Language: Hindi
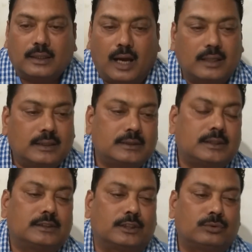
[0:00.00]

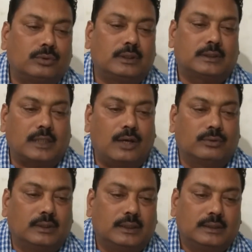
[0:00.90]
कांग्रेस के चतुर
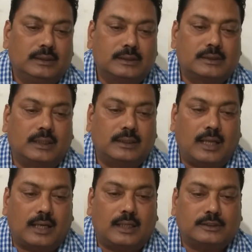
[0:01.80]
नेताओं ने इस
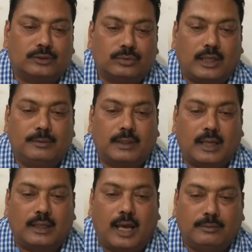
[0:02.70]
घटना का चतुराई
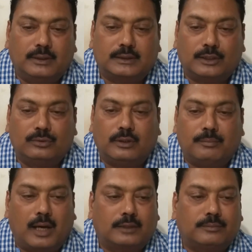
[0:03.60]
भरा लाभ लेते हुए
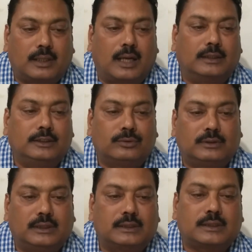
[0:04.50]
महात्मा गांधी
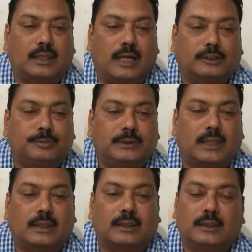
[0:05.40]
को देश का
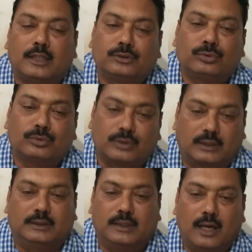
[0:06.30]
राष्ट्रपिता कहना शुरू
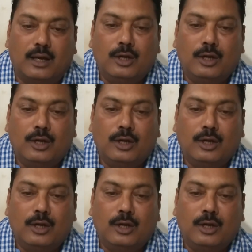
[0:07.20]
कर दिया